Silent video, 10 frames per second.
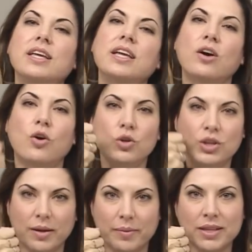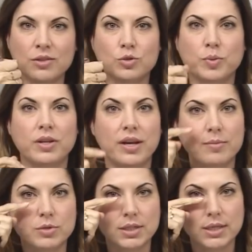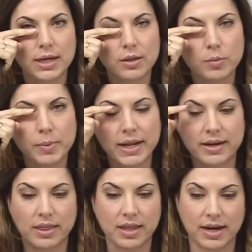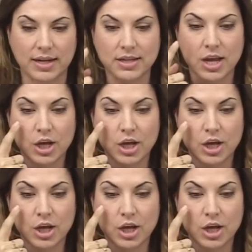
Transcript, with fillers: y otra vez nos pondríamos el secador para rizarlas.